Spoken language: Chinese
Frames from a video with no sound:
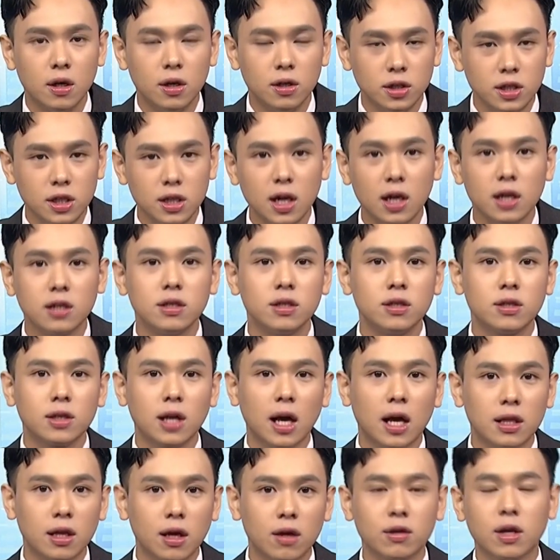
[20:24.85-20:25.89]
既然已经
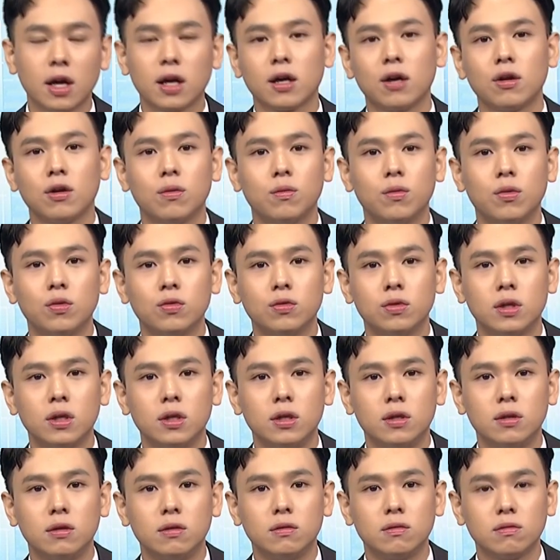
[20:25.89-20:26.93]
达到他要的目
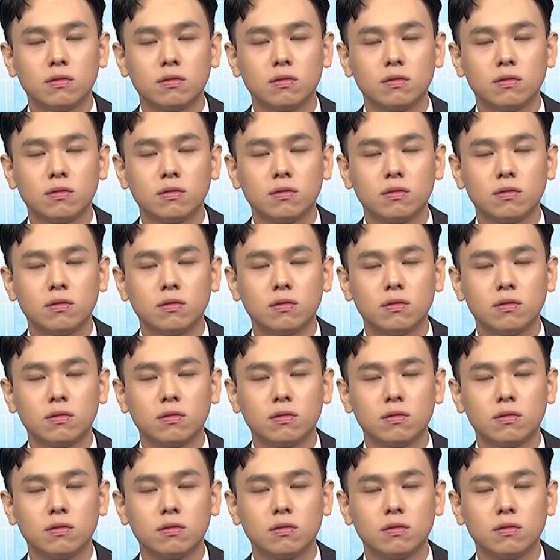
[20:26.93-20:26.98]
的，